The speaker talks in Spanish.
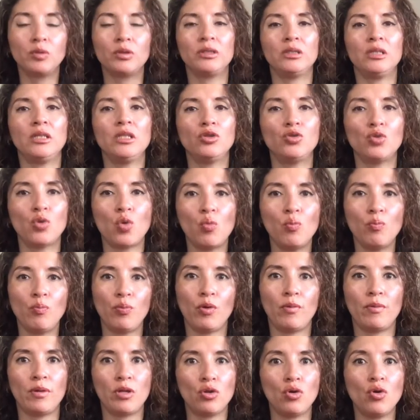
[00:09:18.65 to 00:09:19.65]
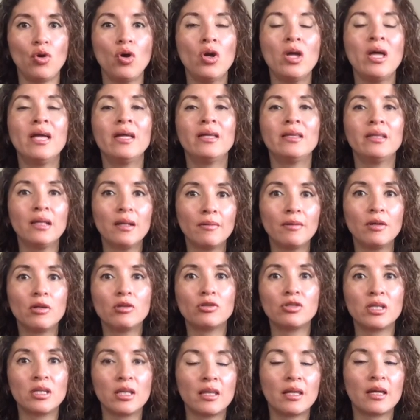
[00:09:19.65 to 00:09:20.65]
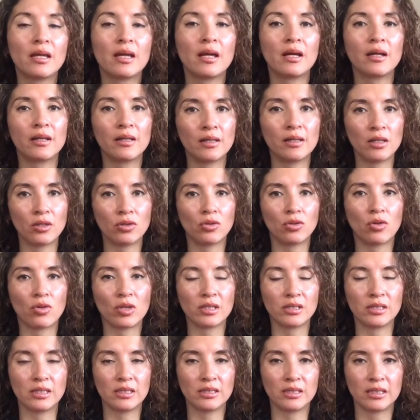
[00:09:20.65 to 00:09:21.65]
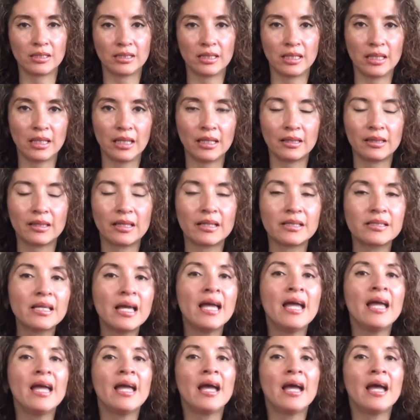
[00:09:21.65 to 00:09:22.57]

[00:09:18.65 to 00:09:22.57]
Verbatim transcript: pues hizo un promedio de la velocidad de carga de todas esas 500.